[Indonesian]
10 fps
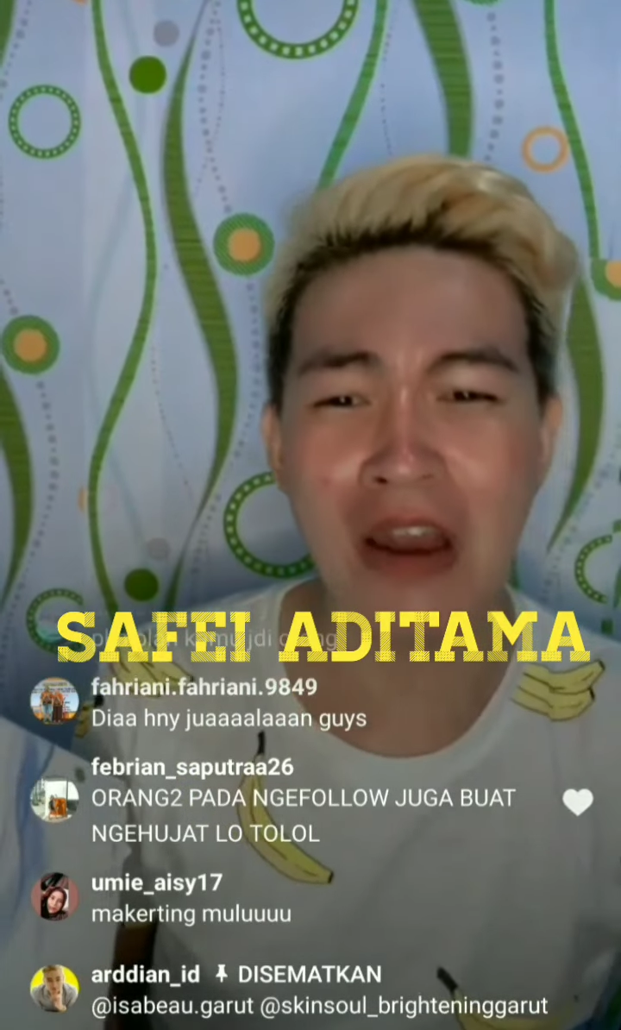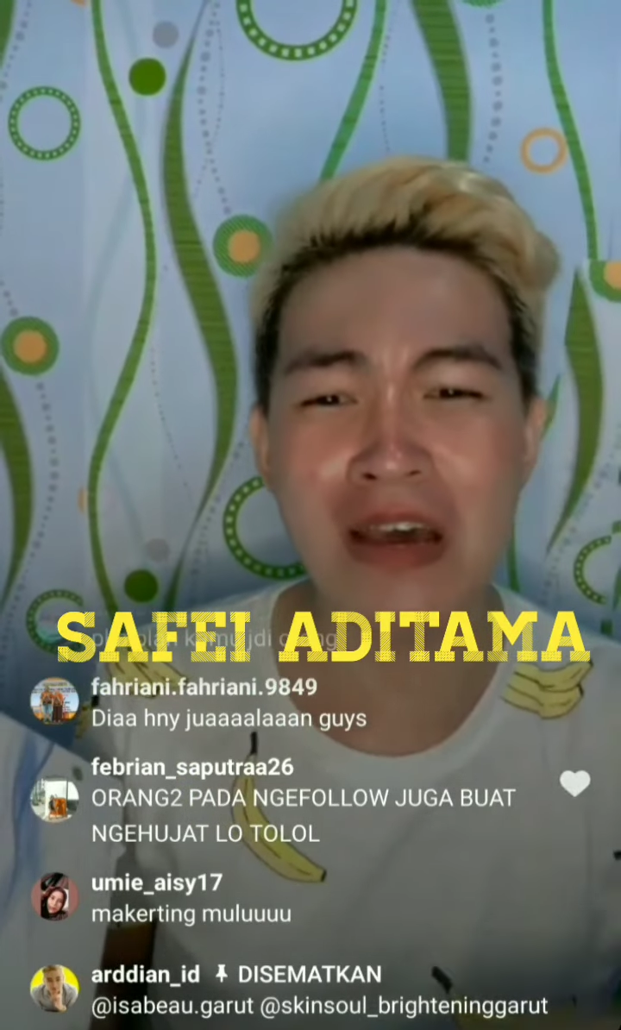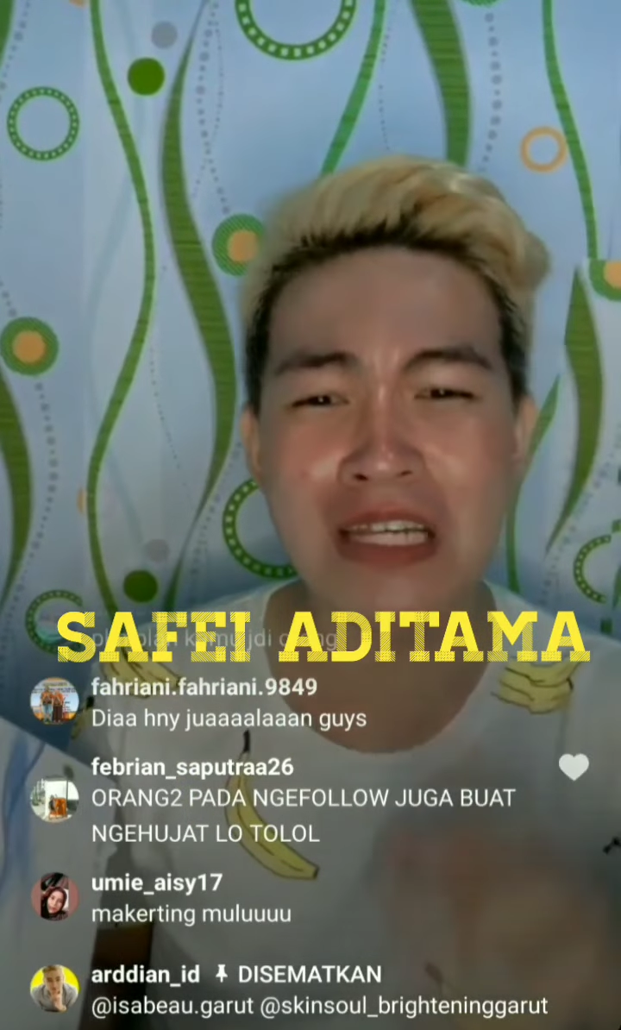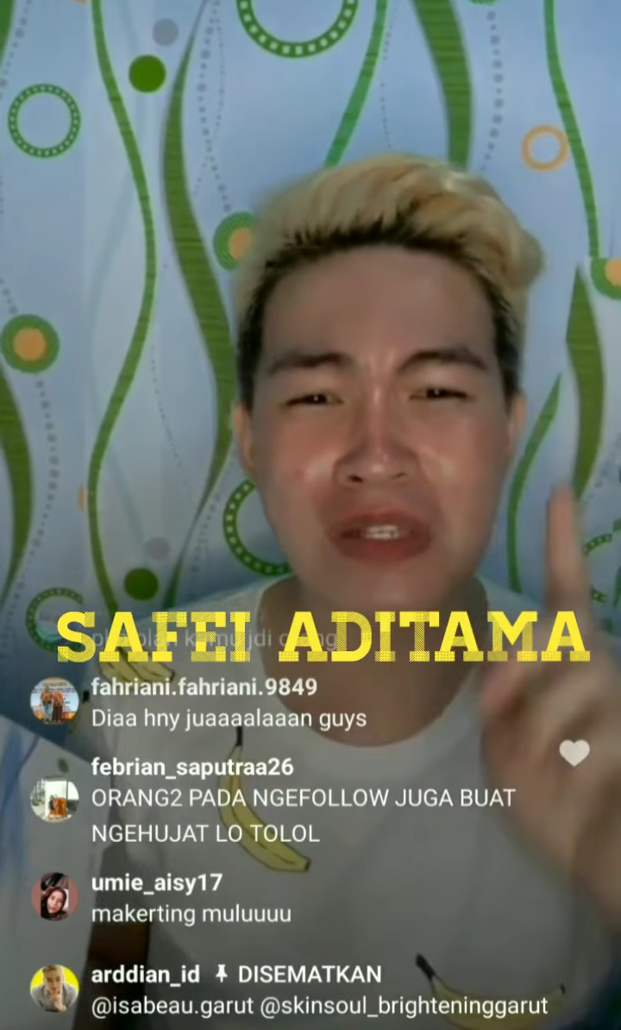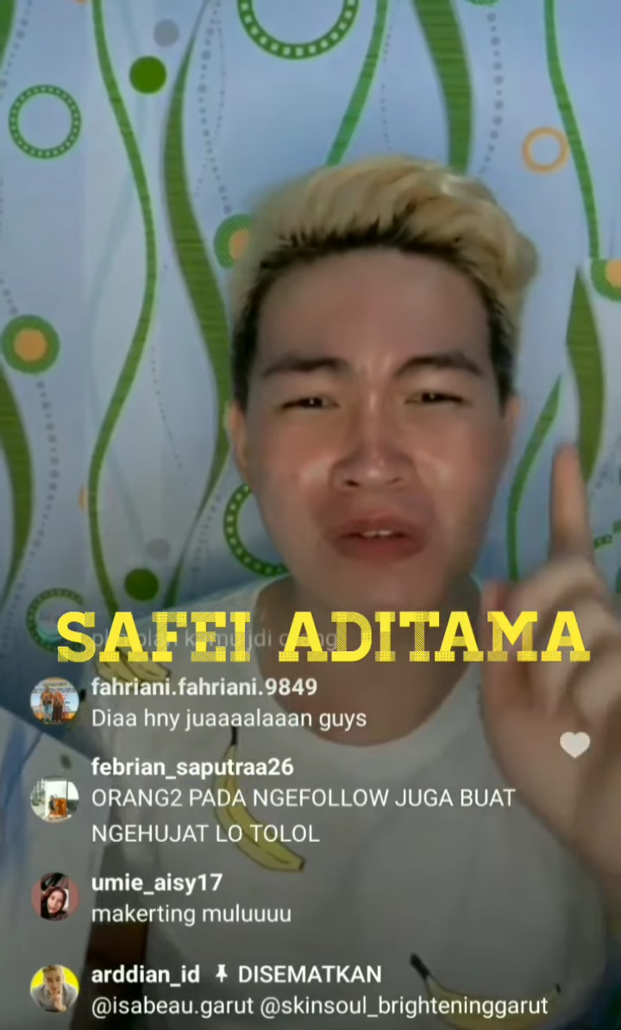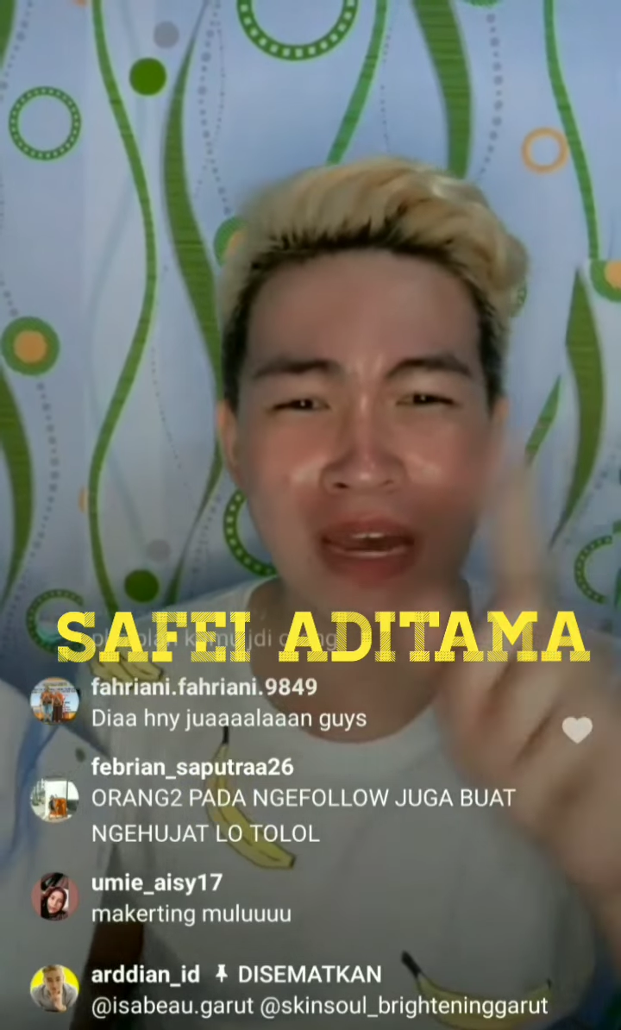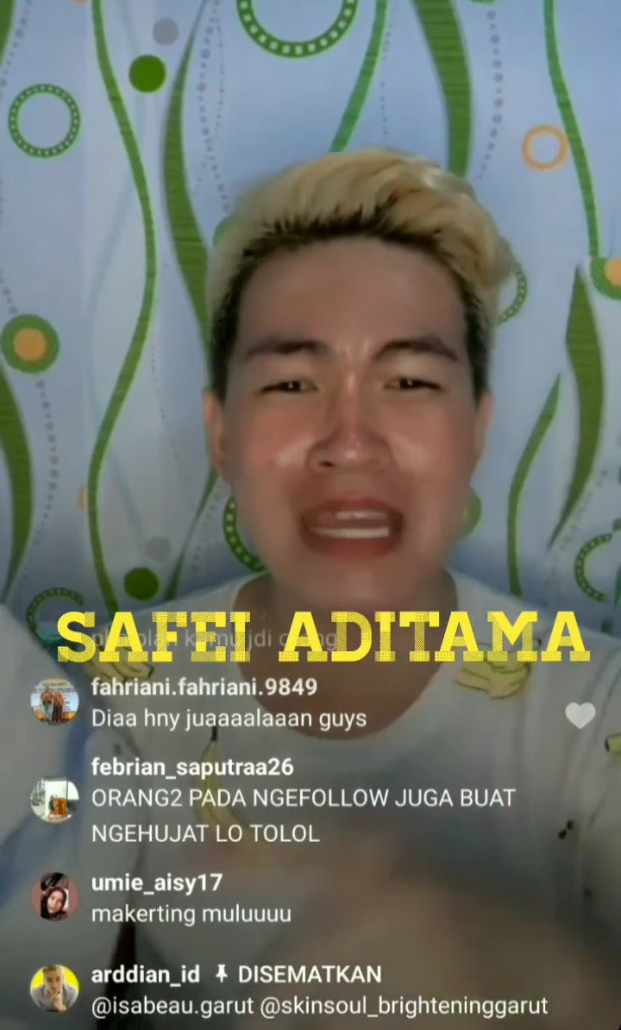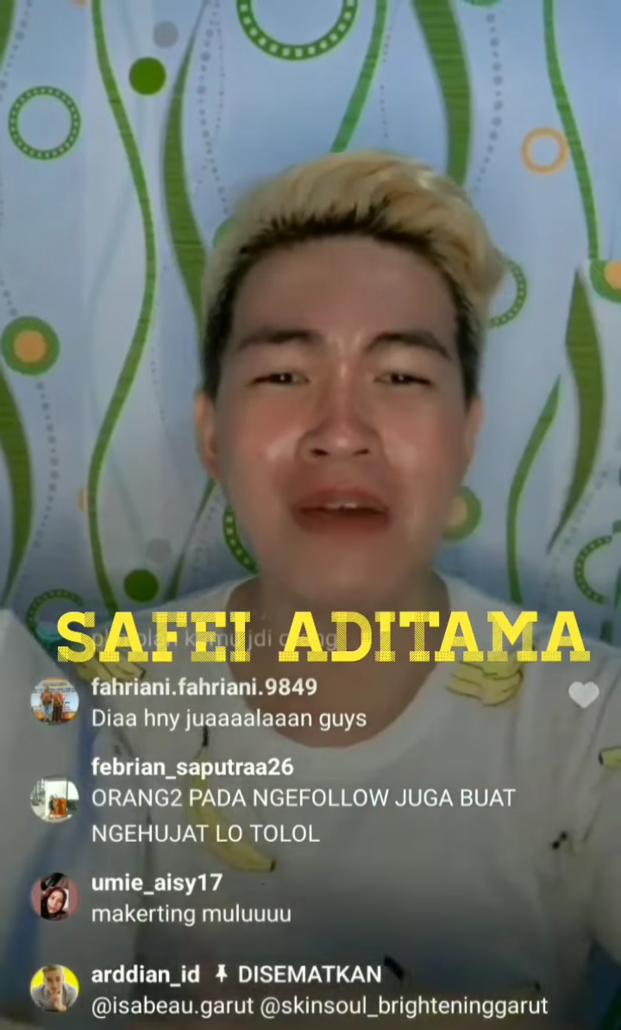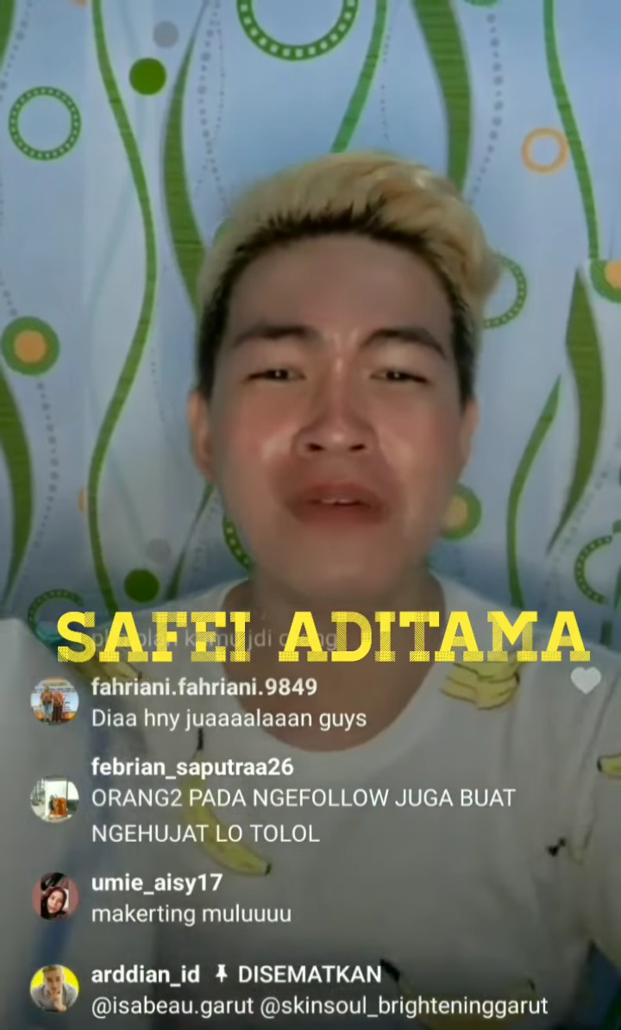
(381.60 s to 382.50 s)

Kalau nggak suka ya